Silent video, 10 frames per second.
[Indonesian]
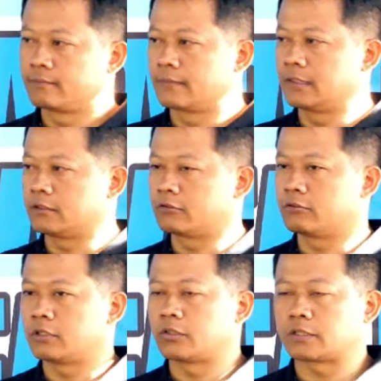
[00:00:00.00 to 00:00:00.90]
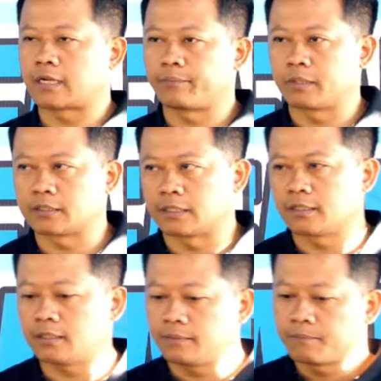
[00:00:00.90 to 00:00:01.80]
Gitu, harus rapat.
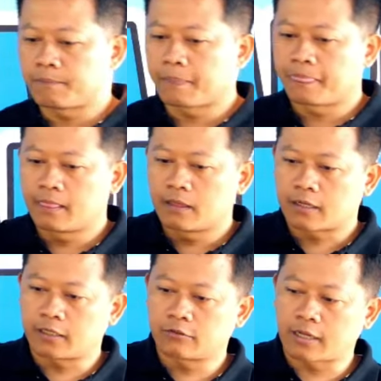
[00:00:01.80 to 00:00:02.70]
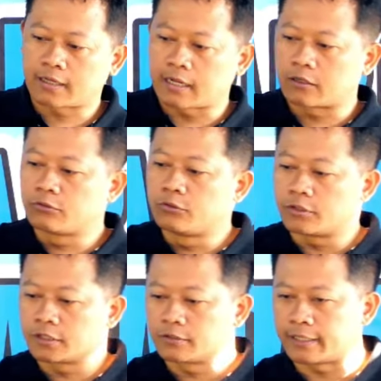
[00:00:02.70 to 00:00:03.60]
Jadi kan itu agak
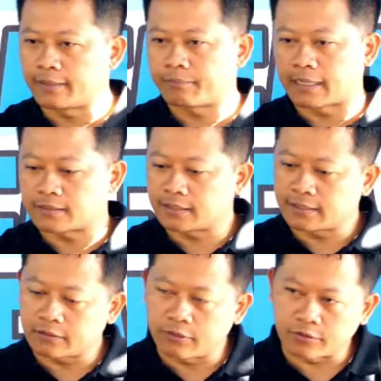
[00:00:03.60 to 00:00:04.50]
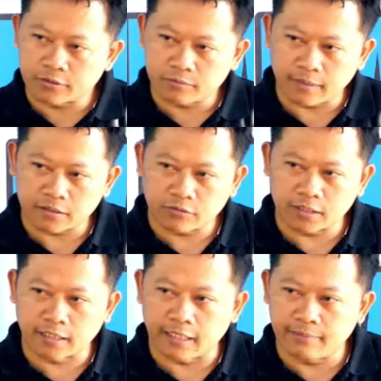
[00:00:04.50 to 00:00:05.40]
guduk gitu ya. Plastiknya itu harus
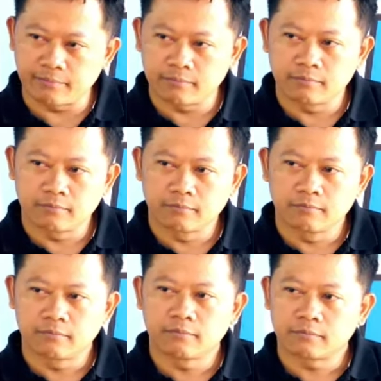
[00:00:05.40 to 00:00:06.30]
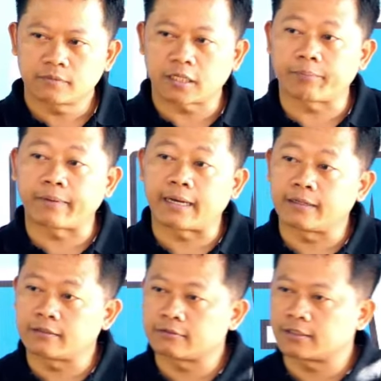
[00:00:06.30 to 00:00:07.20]
masuk ke dalam terpal
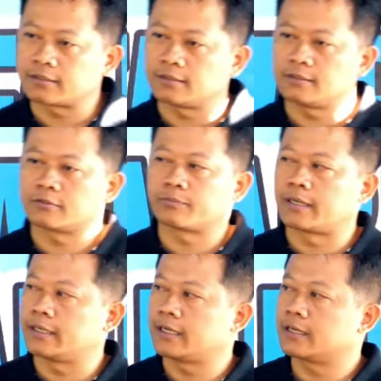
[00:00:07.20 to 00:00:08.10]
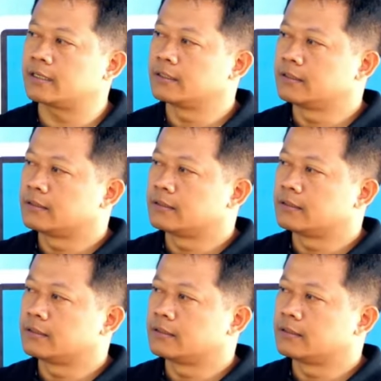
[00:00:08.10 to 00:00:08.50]
itu tadi supaya